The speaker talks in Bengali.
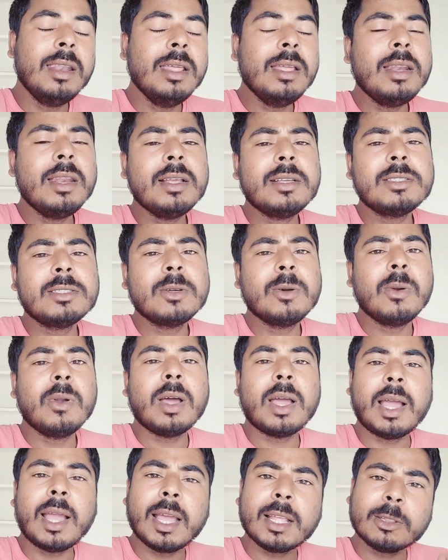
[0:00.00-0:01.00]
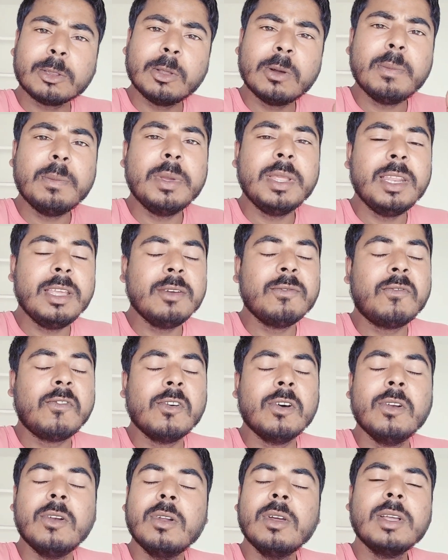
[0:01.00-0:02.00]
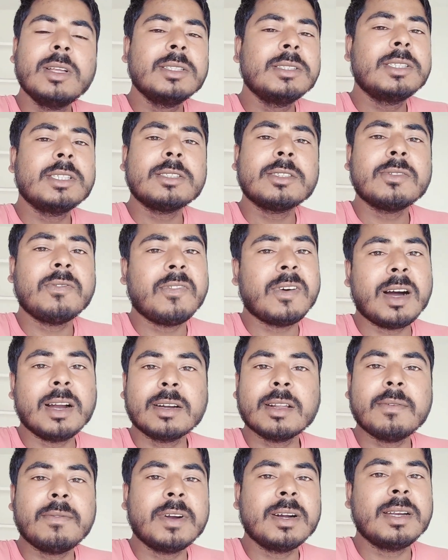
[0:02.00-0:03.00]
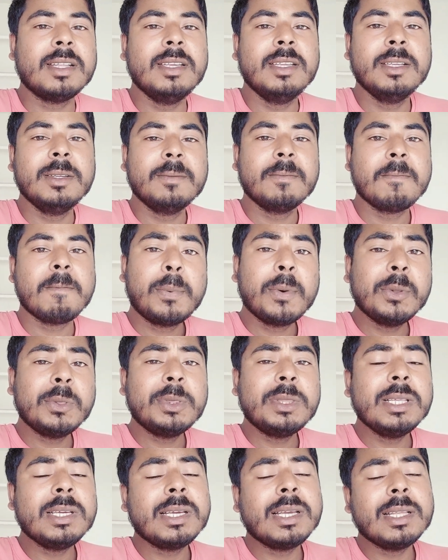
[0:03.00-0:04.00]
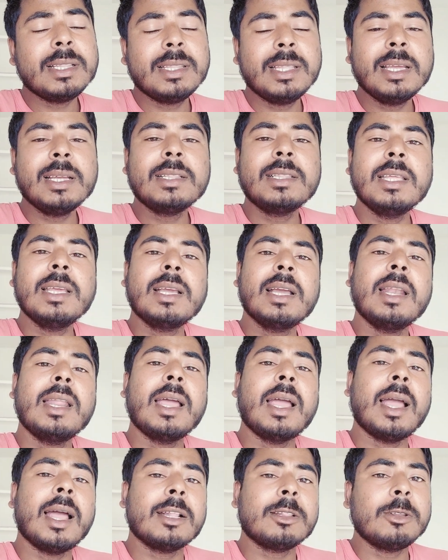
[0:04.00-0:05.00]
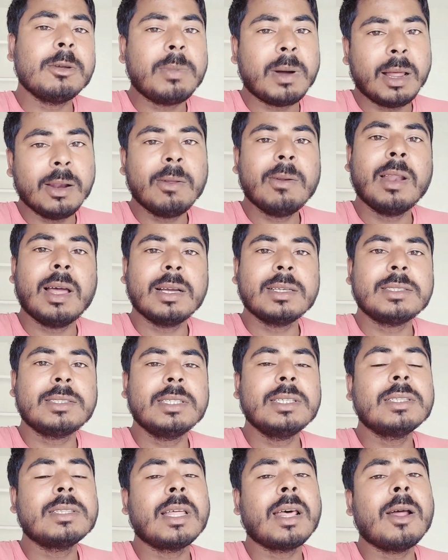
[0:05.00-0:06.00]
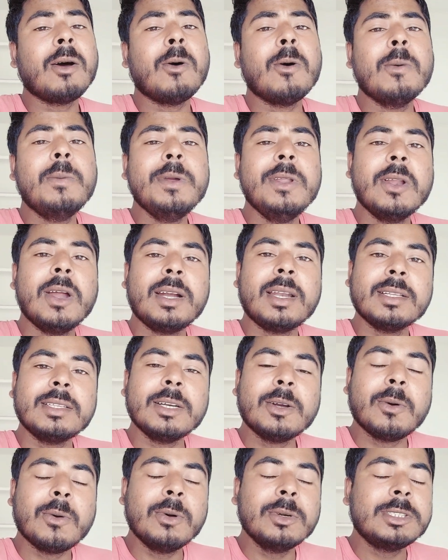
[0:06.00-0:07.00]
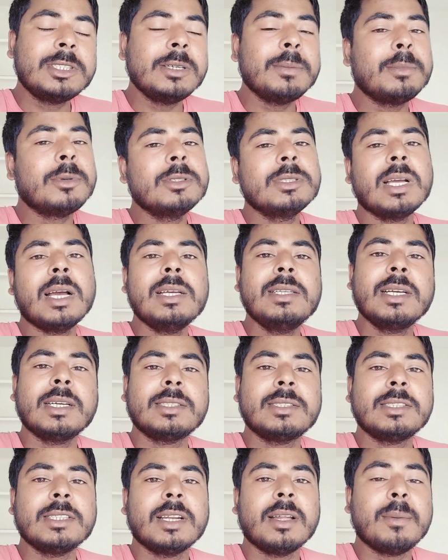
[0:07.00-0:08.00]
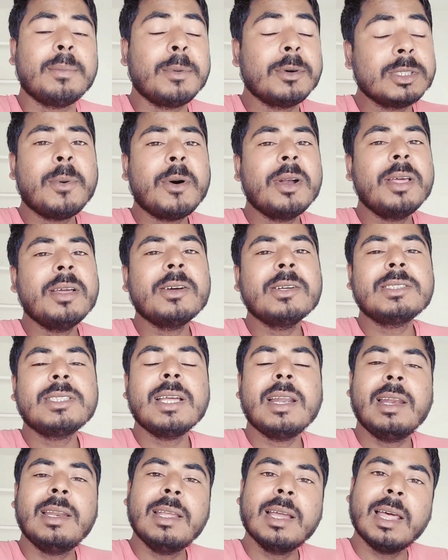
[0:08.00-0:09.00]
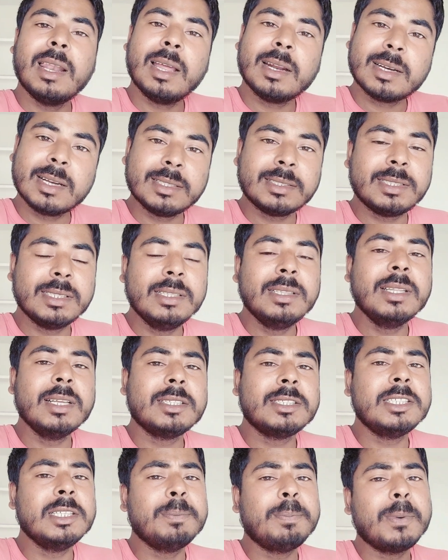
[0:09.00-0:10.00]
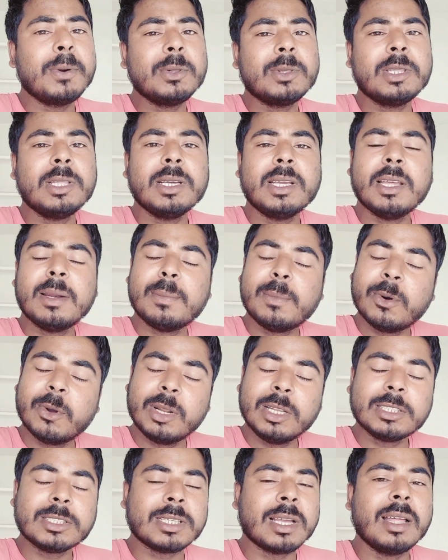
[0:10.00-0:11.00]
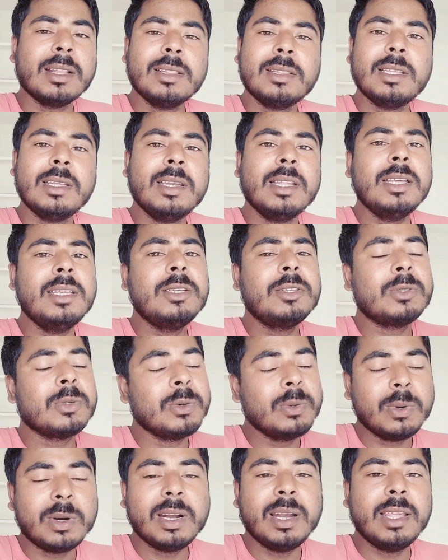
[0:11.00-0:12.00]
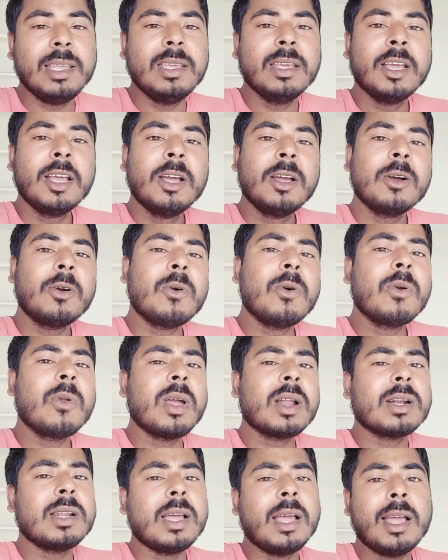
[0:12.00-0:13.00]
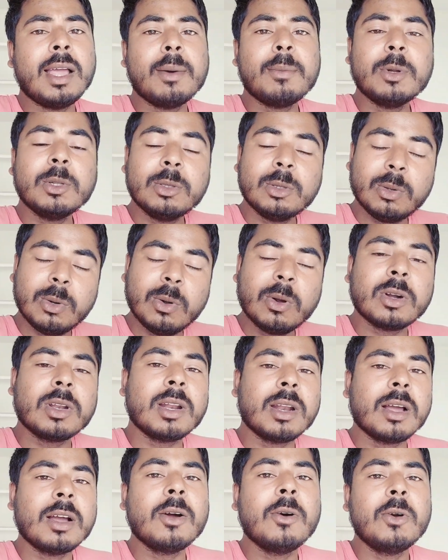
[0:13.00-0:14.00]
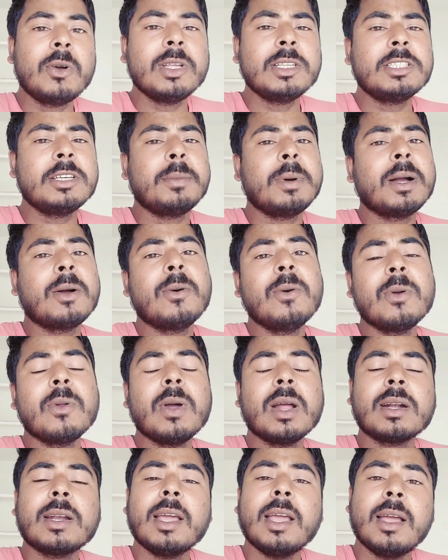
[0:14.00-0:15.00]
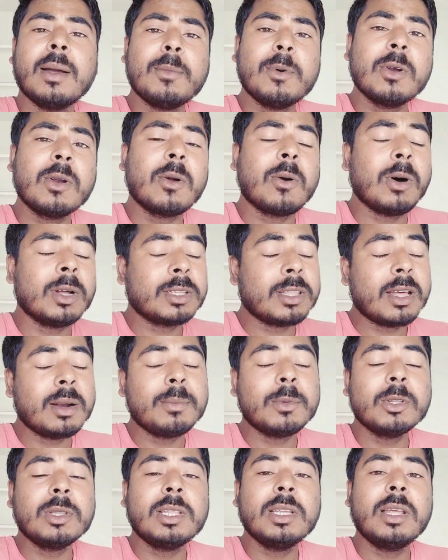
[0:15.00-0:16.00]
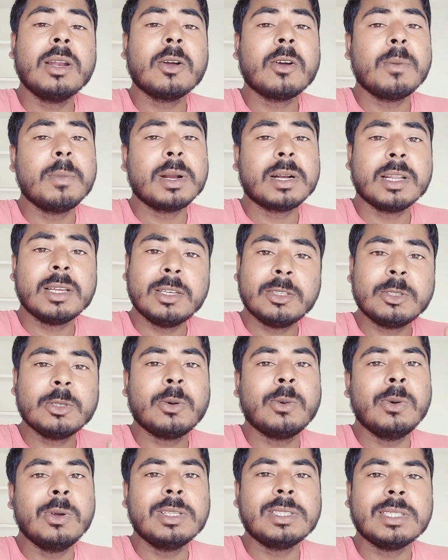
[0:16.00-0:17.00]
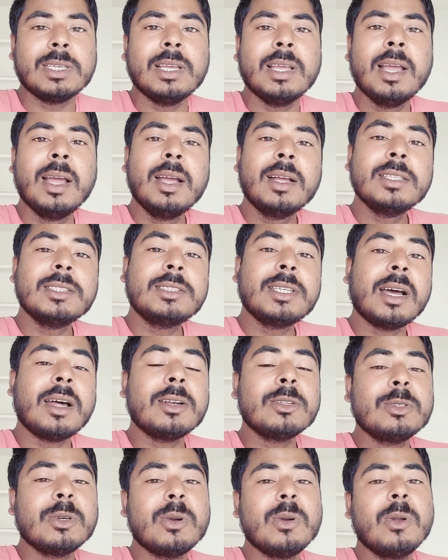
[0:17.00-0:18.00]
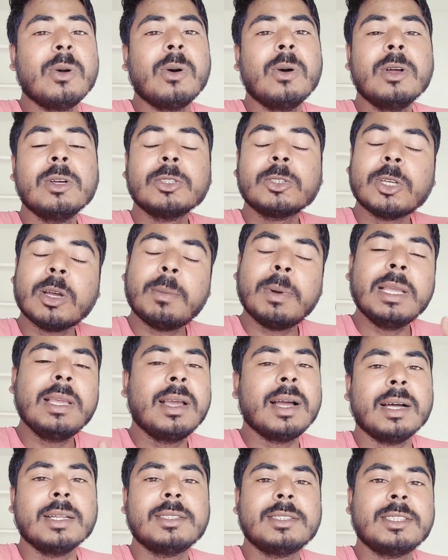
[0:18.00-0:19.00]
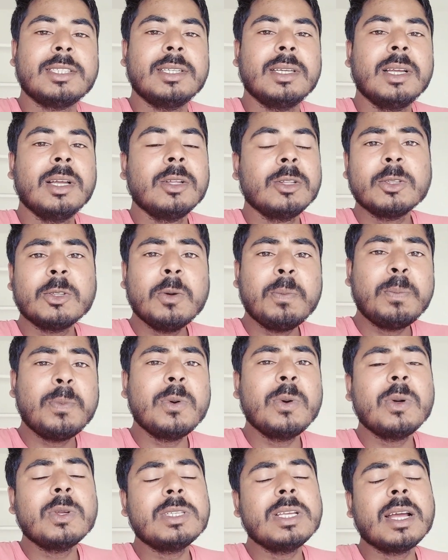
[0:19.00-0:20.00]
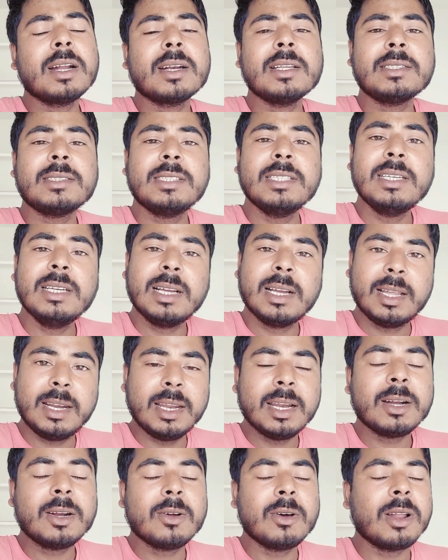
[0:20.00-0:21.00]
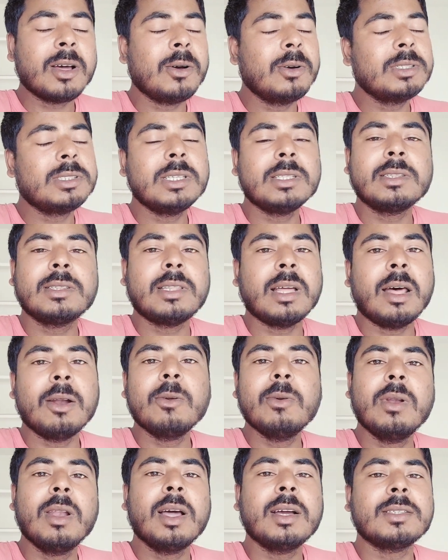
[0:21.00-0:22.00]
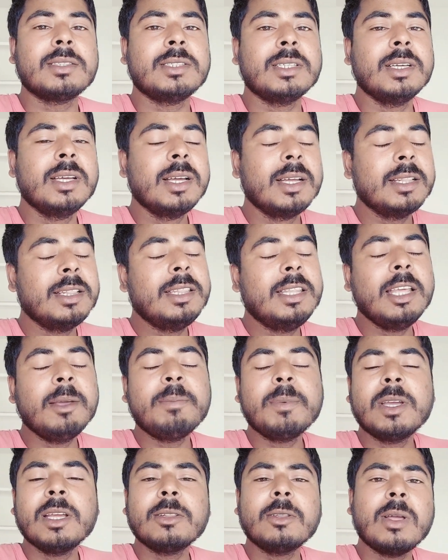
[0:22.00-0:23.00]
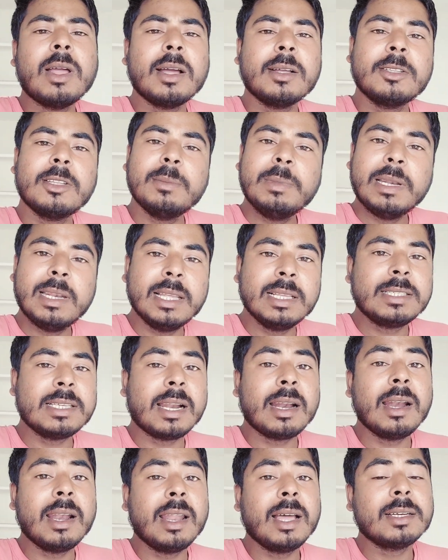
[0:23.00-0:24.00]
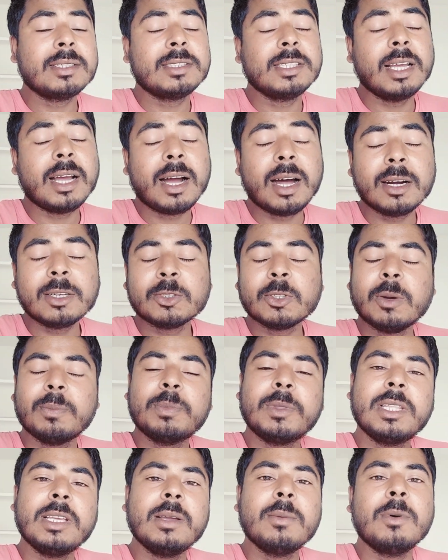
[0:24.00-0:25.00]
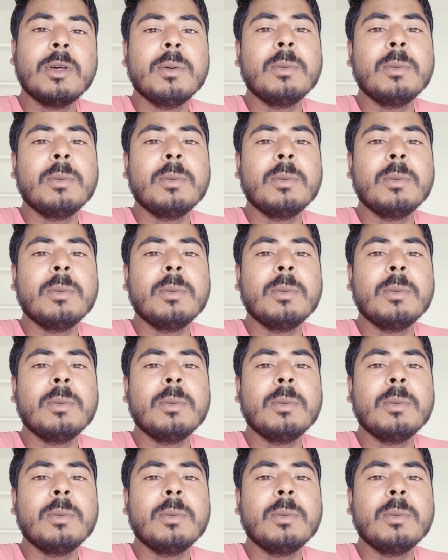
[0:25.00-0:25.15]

লিরিক্সগুলো এত মিনিংফুল জাস্ট ফাটাফাটি প্রত্যেককে দেখতে এখানে এত ভালো লাগছে তারা অভিনয়টা যে করছে বোঝাই যাচ্ছে না মনে হচ্ছে রিয়াল একটা সিন দেখছি প্রত্যেকের মনে শান্তি নেই সুখ নেই কোনো একটা এমন দুর্ঘটনা ঘটেছে বা কোনো একটা এমন কথার মধ্যে এরকম একটা কিছু হয়েছে যার জন্য সবাই খাচ্ছে তো পুরো যে একটা সিন ক্রিয়েট করা হয়েছে দারুণ লাগছে দেবকে তো একদমই নেচারাল লাগছে আর সব থেকে